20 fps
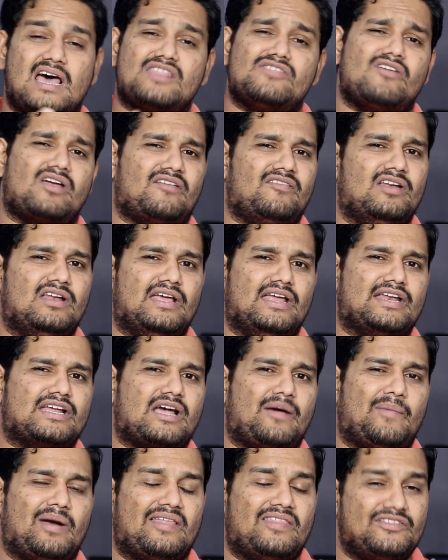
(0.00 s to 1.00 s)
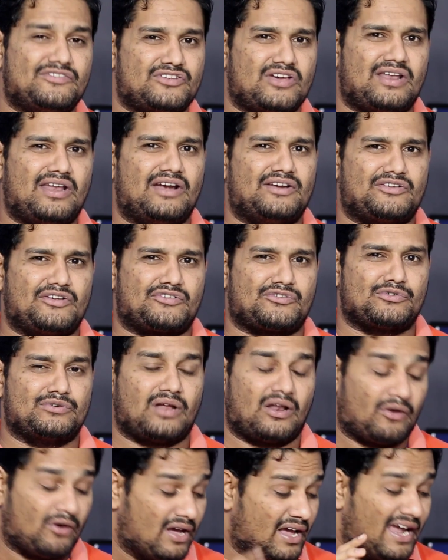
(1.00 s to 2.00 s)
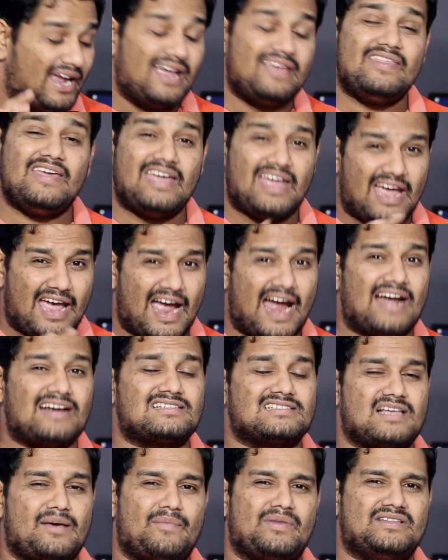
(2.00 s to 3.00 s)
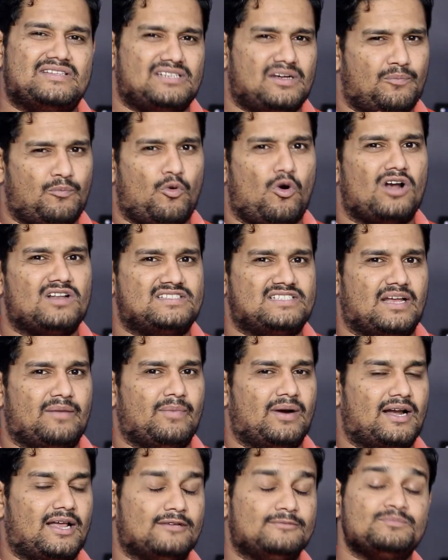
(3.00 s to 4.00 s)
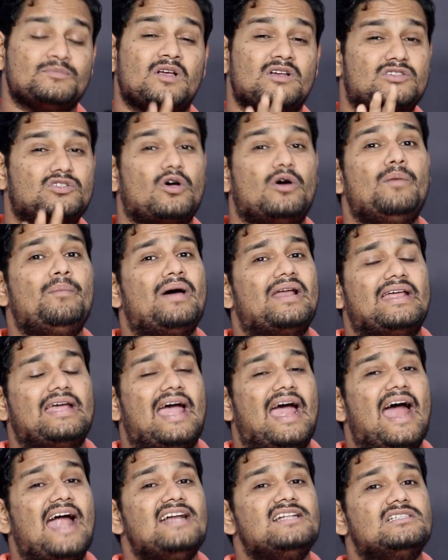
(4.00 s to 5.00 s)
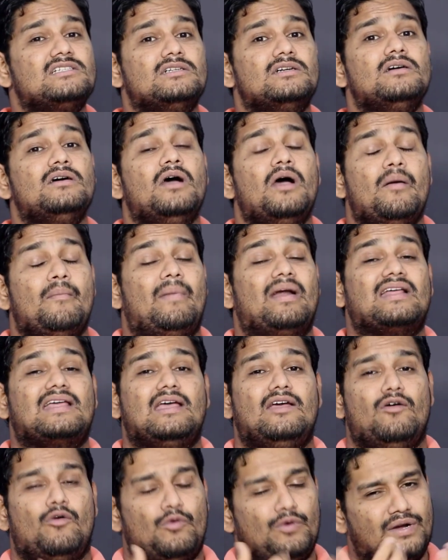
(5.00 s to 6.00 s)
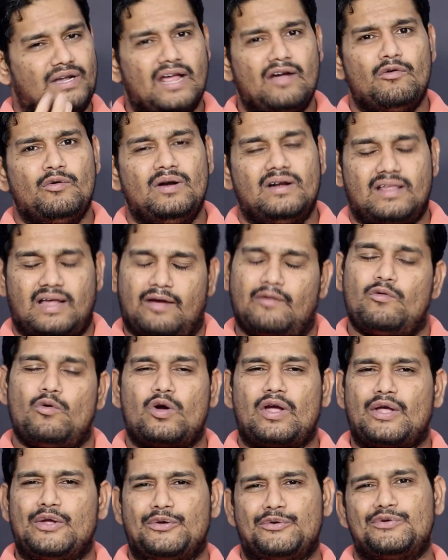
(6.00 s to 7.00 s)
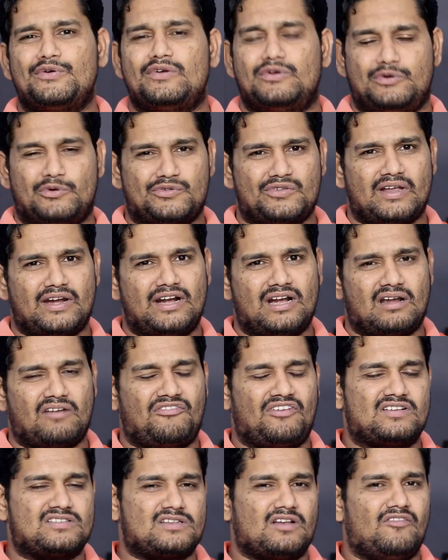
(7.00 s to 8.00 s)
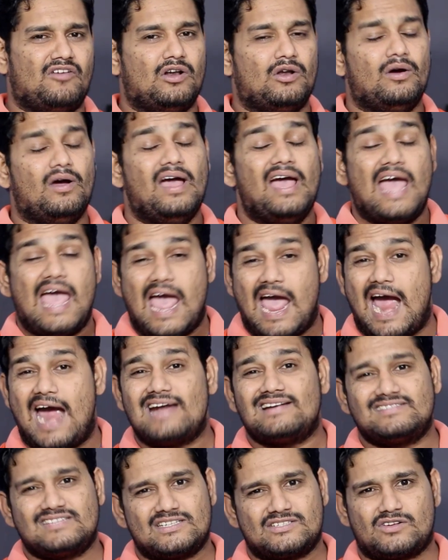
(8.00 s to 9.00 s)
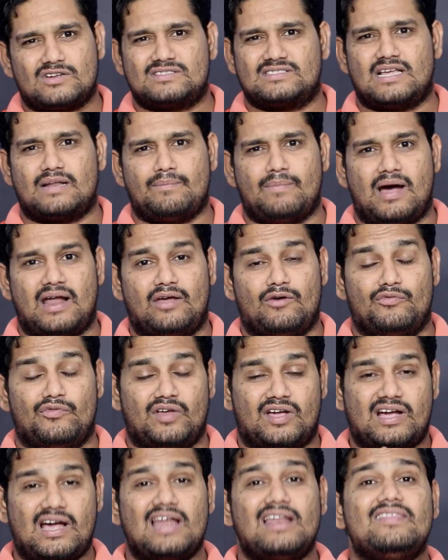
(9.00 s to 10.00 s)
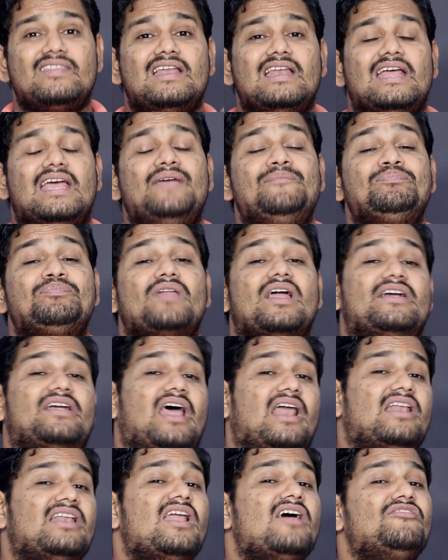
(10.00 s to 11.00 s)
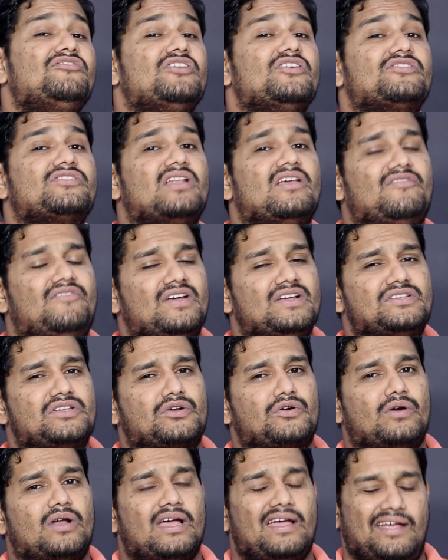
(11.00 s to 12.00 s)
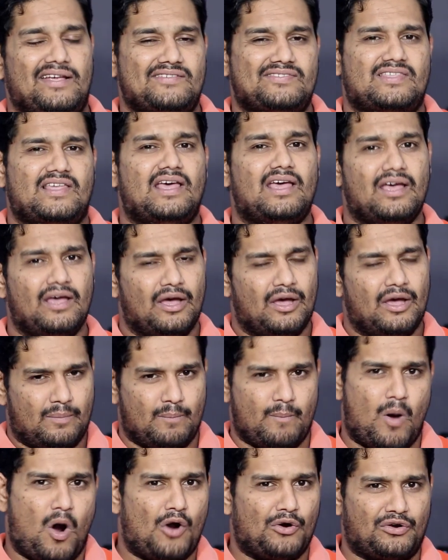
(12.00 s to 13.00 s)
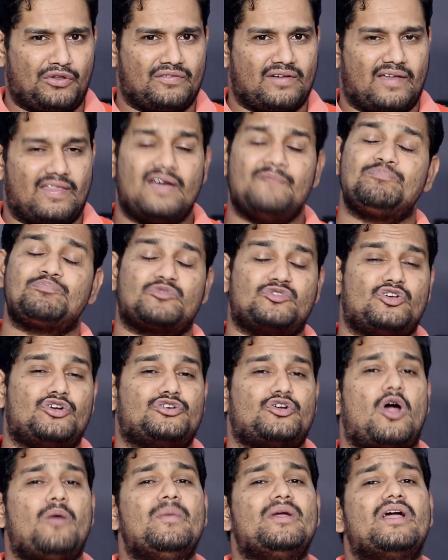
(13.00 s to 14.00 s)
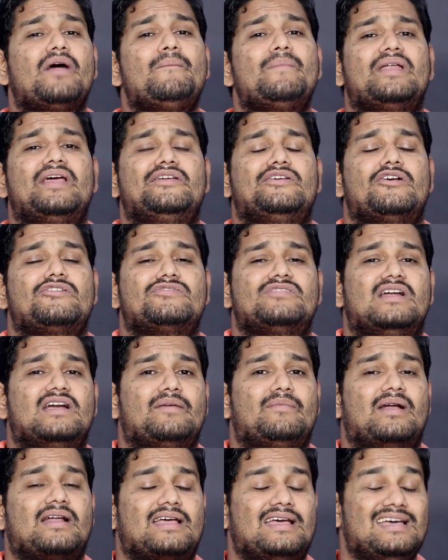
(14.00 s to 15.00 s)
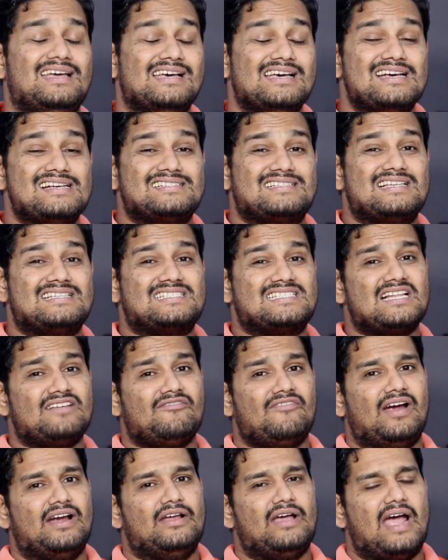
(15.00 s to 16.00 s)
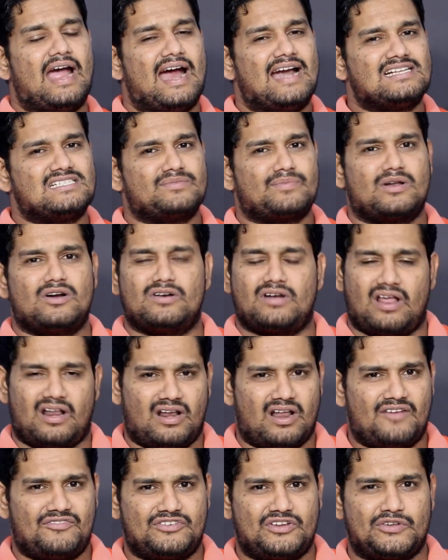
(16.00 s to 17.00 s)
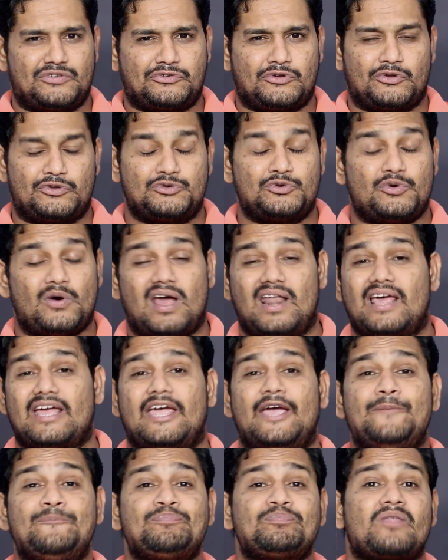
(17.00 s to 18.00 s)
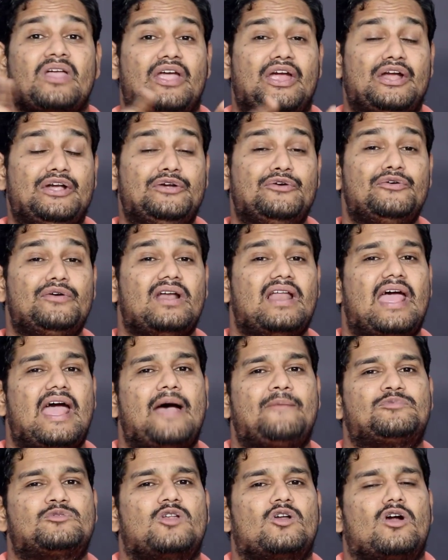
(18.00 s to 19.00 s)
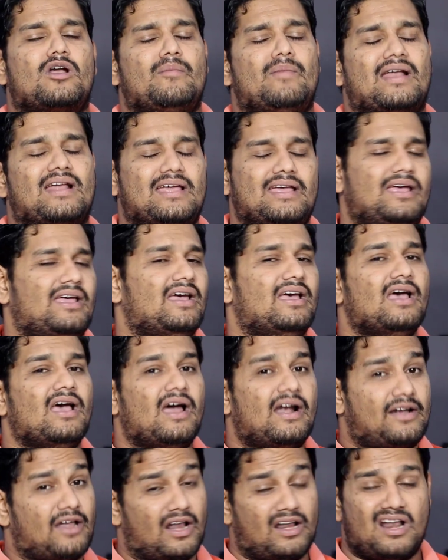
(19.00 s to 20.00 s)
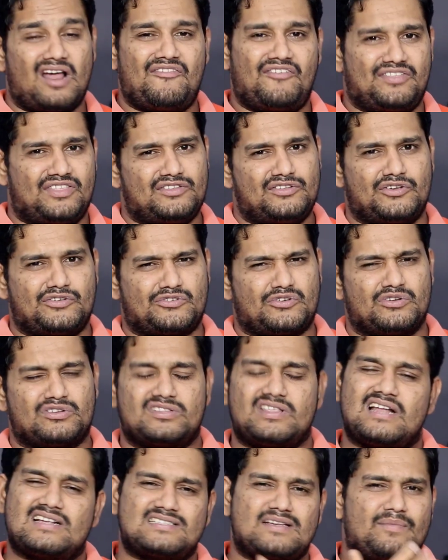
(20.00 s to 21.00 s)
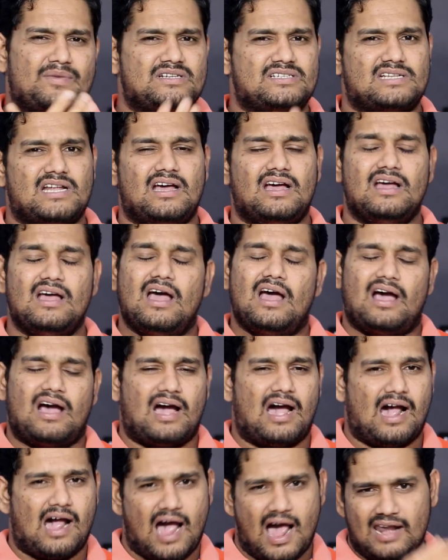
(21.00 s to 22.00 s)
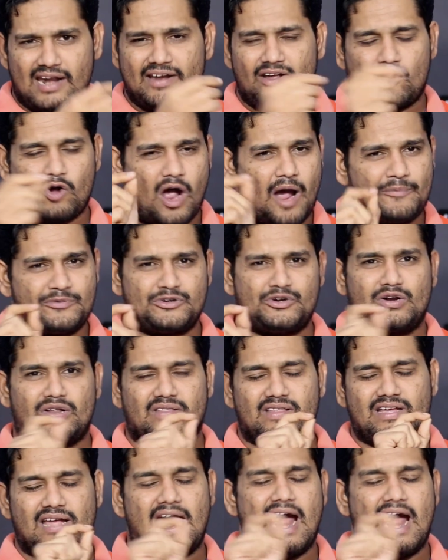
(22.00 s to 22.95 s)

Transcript: దాని ద్వారా వీళ్ళు ఇన్కమ్ అనేది జనరేట్ చేసుకుంటారు ఇది యాడ్స్ సంబంధించిన పాలసీ అనమాట సో మరి యాడ్స్ మనకి ఉంటే ఉంటే ఓకే యూ యూజర్ ఇంటర్ఫేస్లో వీళ్ళు యాడ్స్ తీసుకొస్తారు బాగానే ఉంది కానీ దీన్ని టర్న్ ఆఫ్ చేసుకునే ఫీచర్ కూడా ఇస్తే బాగుంటుంది కదా సో షామీ కంపెనీ ఏం చేస్తుందంటే మనకి సిస్టమ్ వైడ్ యాడ్స్ మనం టర్న్ ఆఫ్ చేసుకోవచ్చు అలాగే ఇండివిజువల్ యాప్స్లో కూడా మనకి టర్న్ ఆఫ్ అయితే చేసుకోవచ్చు దానికి సంబంధించిన ఆల్రెడీ ఒక ఆప్షన్ ఉంటుంది